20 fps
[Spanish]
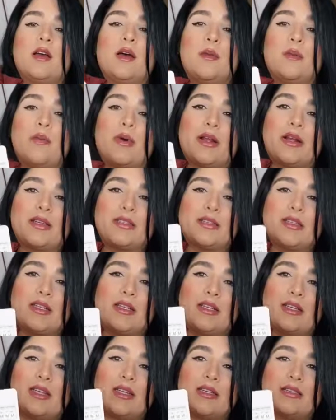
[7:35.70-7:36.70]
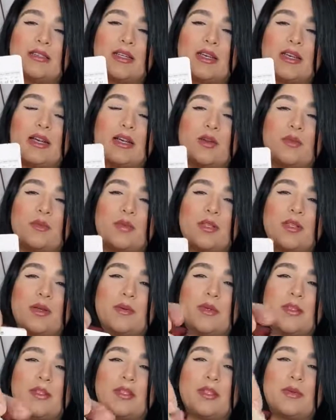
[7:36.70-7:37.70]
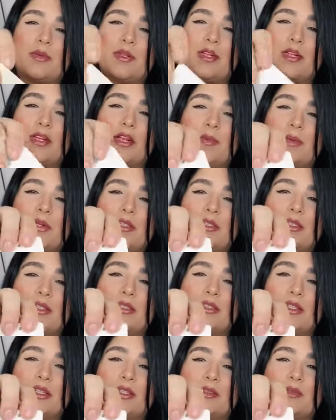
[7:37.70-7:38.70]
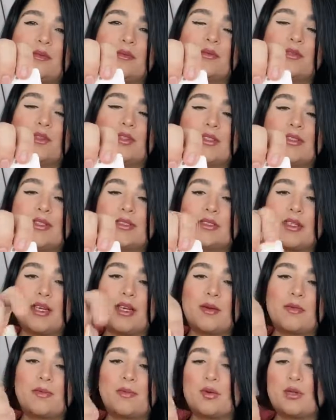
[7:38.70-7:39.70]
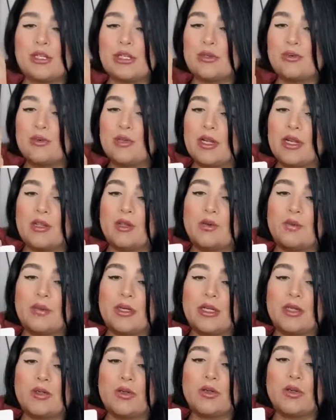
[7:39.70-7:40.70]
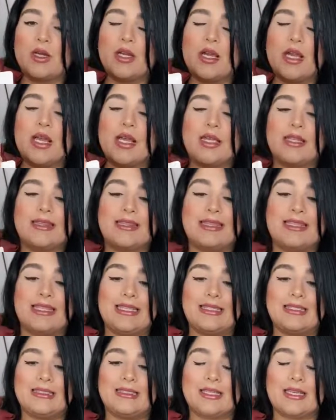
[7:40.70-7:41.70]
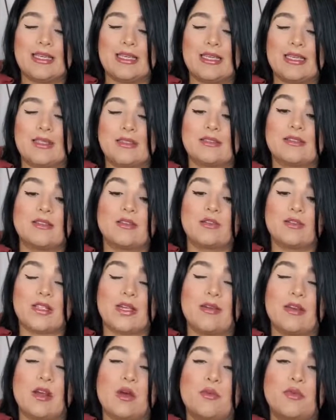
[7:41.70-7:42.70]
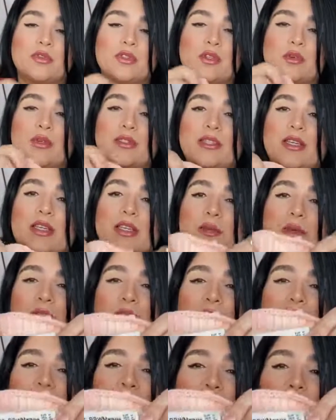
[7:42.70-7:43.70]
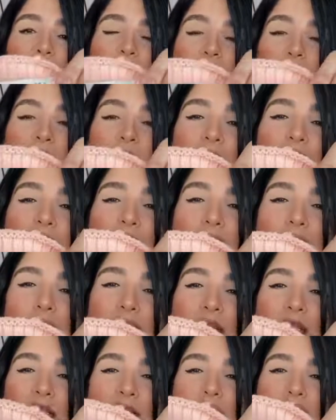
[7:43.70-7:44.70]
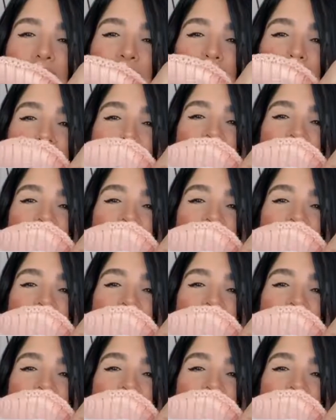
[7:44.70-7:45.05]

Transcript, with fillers: parece la de Sara completamente miren la parte de atrás no dice Sara por ningún lado pero dice, eh, se ve como si lo hubiesen imitado también la etiqueta aquí